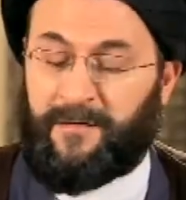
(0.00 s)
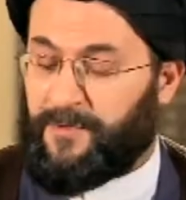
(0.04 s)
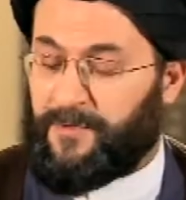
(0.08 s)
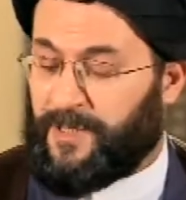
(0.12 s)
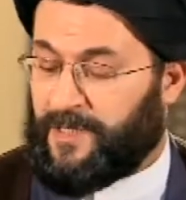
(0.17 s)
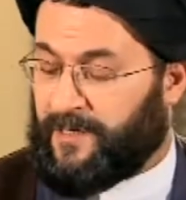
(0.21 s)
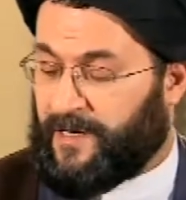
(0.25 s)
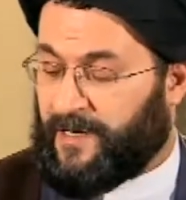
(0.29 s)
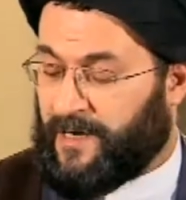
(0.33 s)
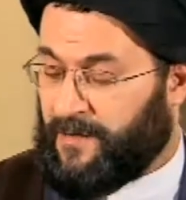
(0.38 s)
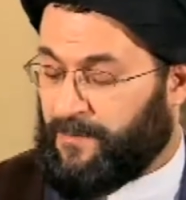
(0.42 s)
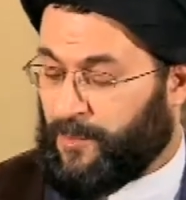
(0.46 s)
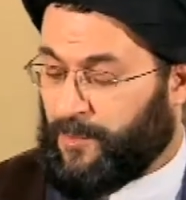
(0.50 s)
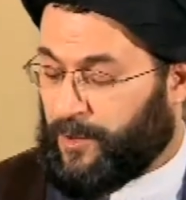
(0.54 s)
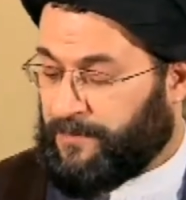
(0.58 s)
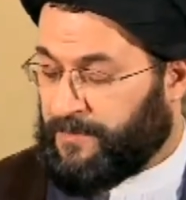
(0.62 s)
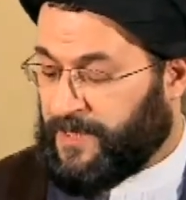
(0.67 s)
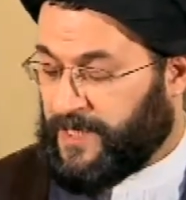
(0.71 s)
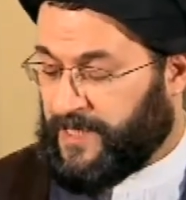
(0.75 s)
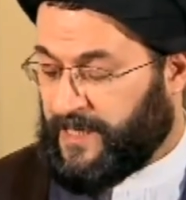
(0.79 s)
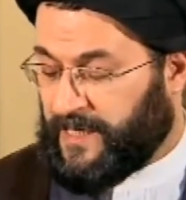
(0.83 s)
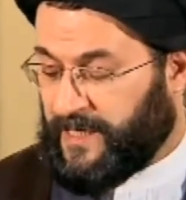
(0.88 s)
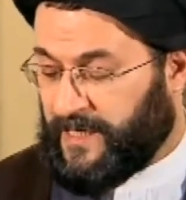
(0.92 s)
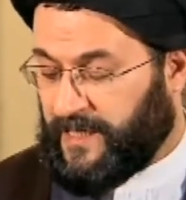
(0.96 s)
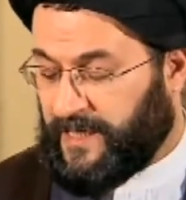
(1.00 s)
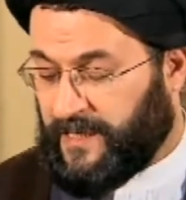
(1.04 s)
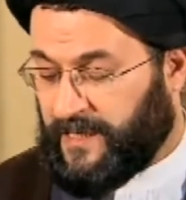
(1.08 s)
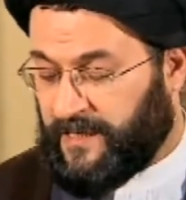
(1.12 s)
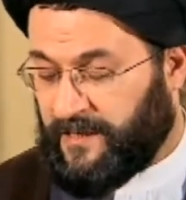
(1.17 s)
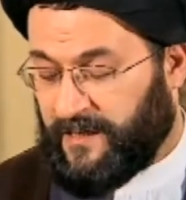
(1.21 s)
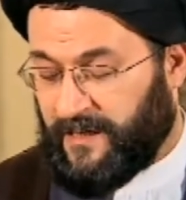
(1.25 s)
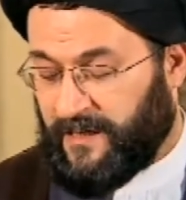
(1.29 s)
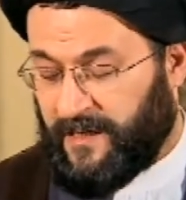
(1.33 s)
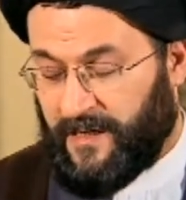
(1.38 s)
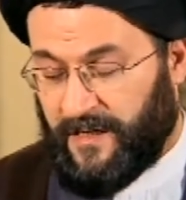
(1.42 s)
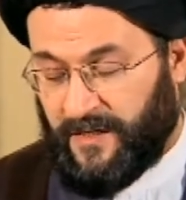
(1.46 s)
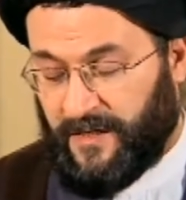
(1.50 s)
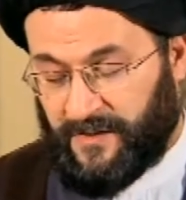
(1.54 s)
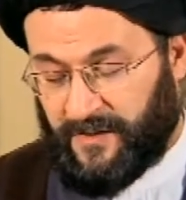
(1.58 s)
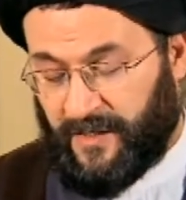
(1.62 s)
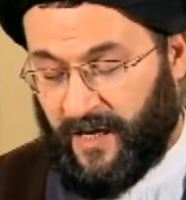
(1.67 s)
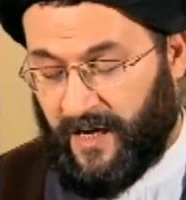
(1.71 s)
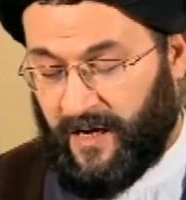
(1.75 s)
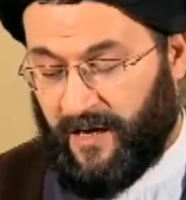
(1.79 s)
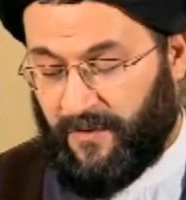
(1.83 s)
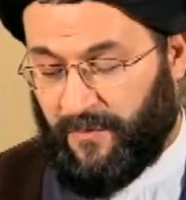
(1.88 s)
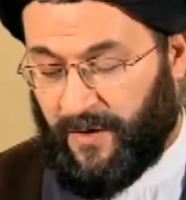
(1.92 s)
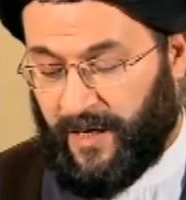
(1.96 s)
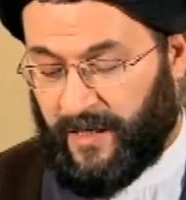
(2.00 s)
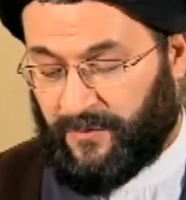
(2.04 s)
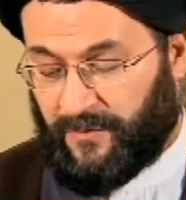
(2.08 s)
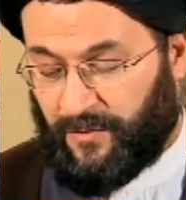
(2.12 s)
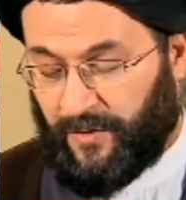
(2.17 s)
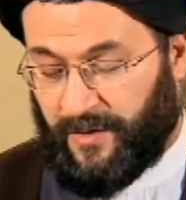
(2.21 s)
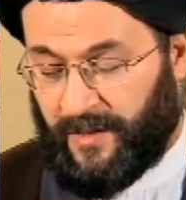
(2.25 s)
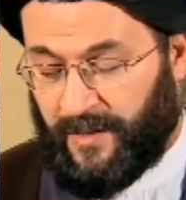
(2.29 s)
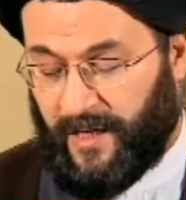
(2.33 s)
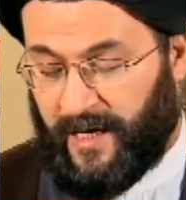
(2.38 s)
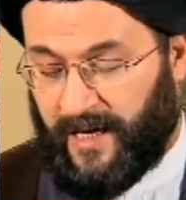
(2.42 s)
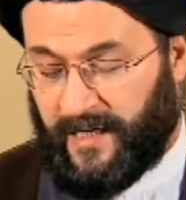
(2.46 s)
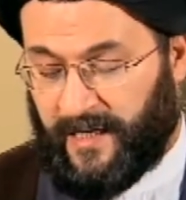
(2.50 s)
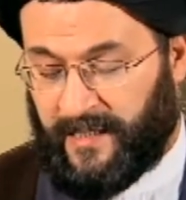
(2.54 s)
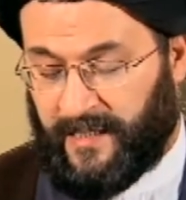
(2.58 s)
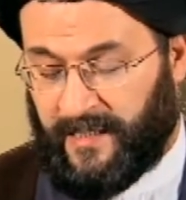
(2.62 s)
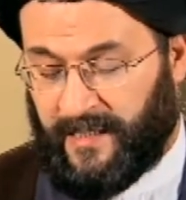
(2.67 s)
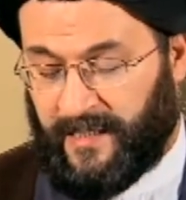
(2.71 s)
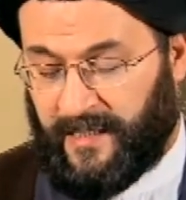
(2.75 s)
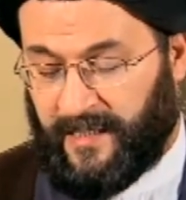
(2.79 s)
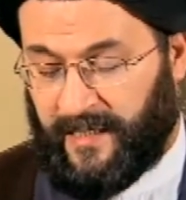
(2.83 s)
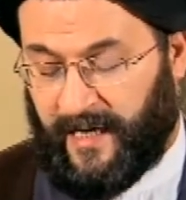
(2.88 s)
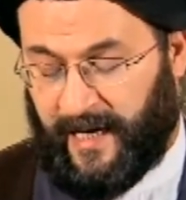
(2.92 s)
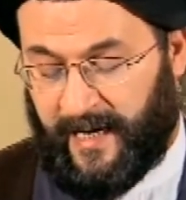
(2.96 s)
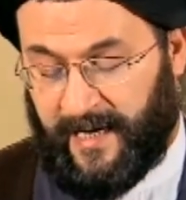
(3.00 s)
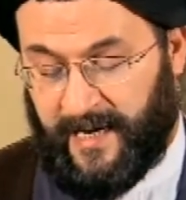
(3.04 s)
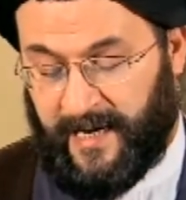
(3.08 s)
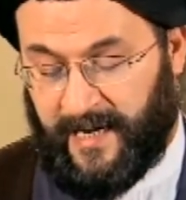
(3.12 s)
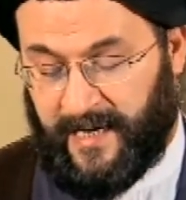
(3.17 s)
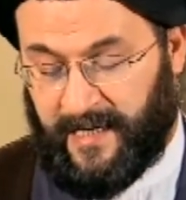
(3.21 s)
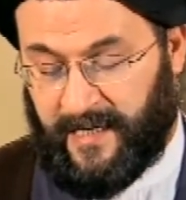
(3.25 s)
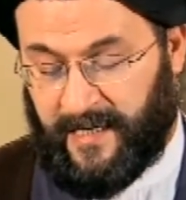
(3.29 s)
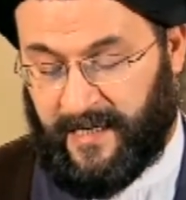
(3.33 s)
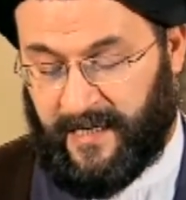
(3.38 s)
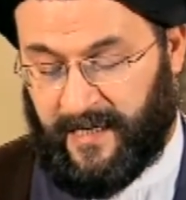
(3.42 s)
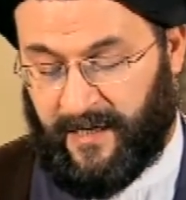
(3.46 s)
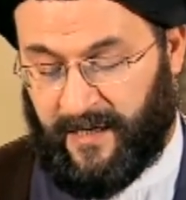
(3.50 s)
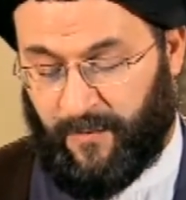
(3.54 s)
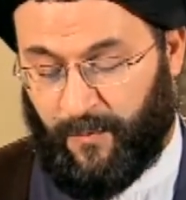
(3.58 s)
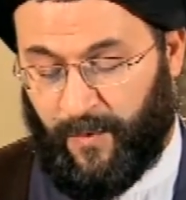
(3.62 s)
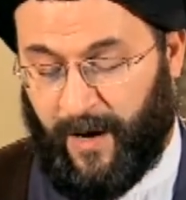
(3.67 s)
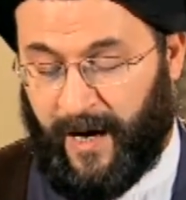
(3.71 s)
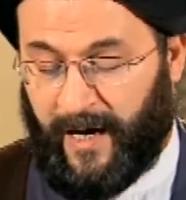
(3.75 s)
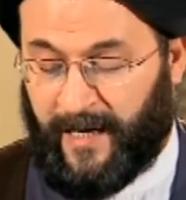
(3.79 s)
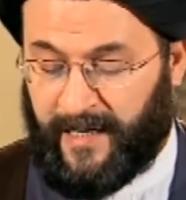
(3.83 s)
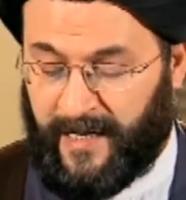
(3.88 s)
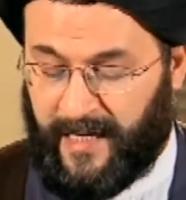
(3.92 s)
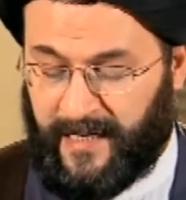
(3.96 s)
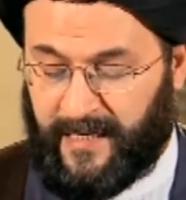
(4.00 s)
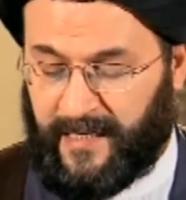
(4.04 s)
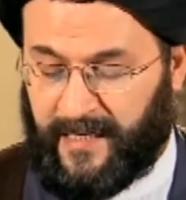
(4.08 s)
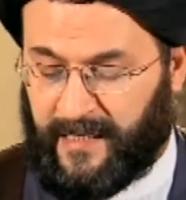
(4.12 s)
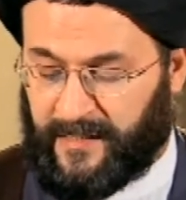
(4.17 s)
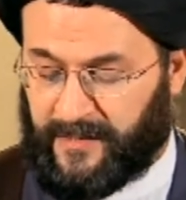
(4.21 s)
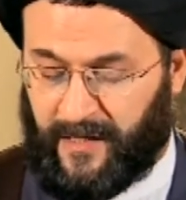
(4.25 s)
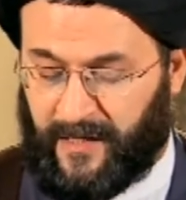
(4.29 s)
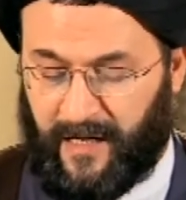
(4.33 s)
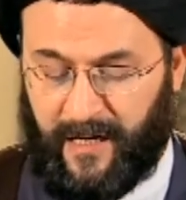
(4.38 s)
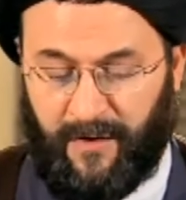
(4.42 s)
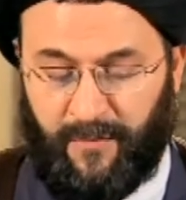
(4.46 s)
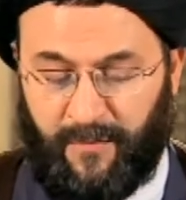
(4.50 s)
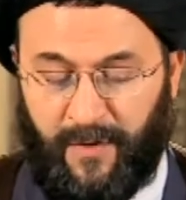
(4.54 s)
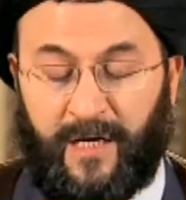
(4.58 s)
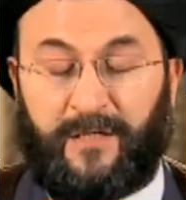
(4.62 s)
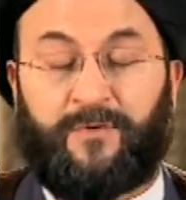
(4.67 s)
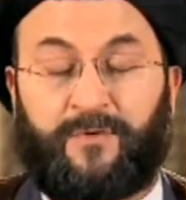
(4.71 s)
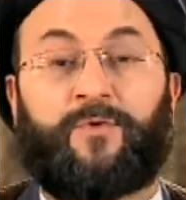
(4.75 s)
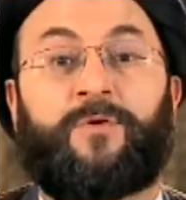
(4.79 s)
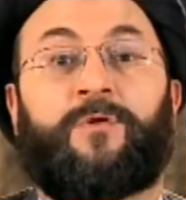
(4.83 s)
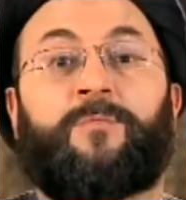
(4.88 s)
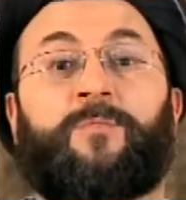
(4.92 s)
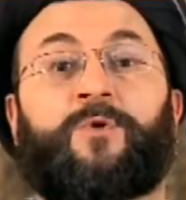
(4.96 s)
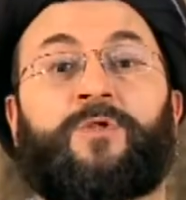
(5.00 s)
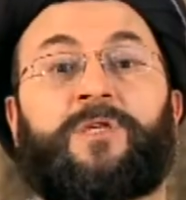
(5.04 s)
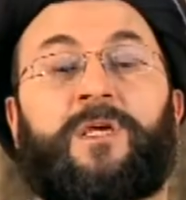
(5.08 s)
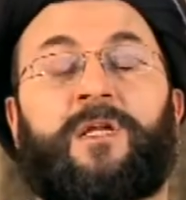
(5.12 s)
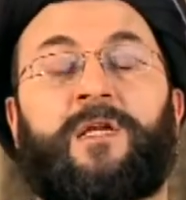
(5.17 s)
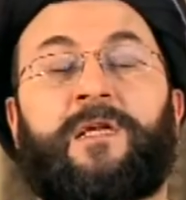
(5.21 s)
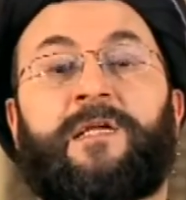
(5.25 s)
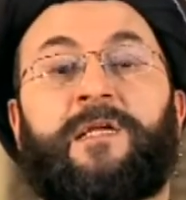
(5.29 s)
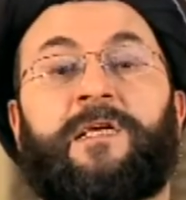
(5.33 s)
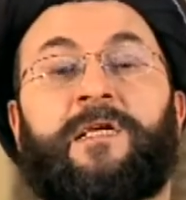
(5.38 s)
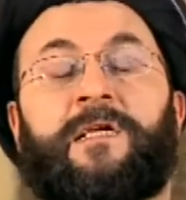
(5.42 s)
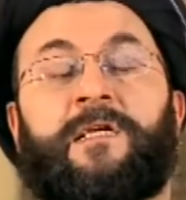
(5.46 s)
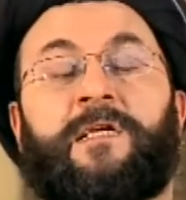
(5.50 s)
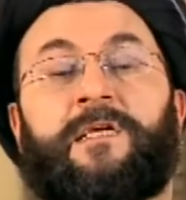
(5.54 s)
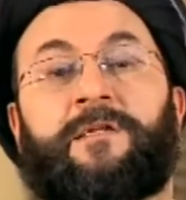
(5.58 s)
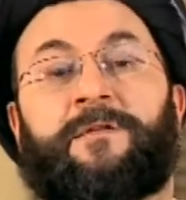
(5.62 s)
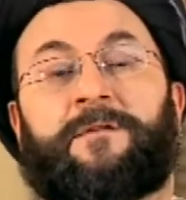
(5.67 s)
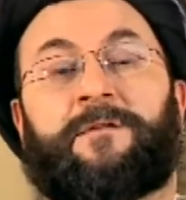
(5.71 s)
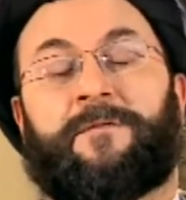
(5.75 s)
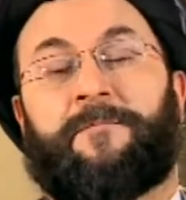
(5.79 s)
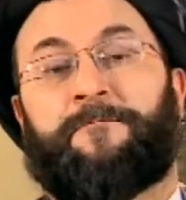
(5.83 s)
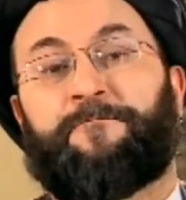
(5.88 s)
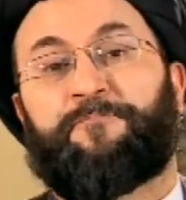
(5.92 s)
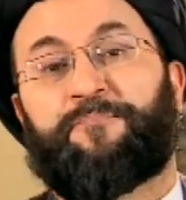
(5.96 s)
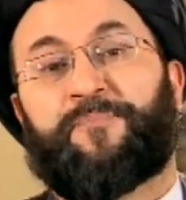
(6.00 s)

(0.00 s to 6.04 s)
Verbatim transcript: امير المؤمنين صلوات الله عليه وعليه صلوات المصلين